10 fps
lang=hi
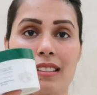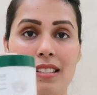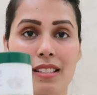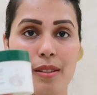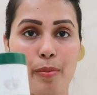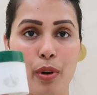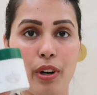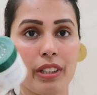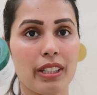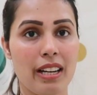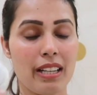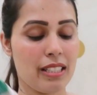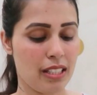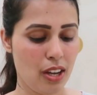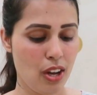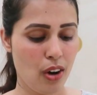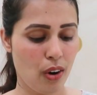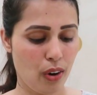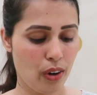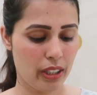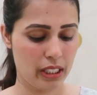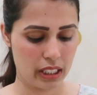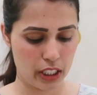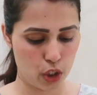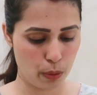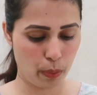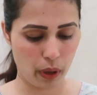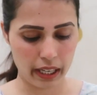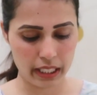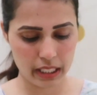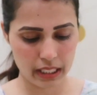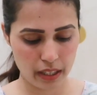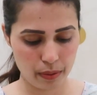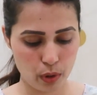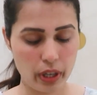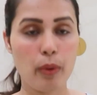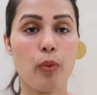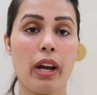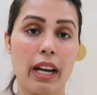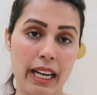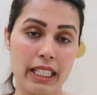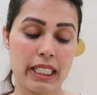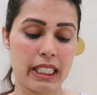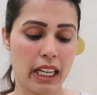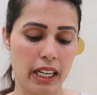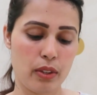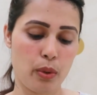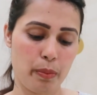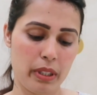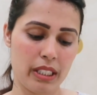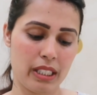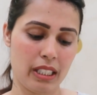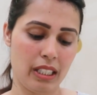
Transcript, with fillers: दिस इज़ द प्रोडक्ट गाइज और इसकी जो प्राइस है वो है वन नाइन्टी नाइन रुपीज़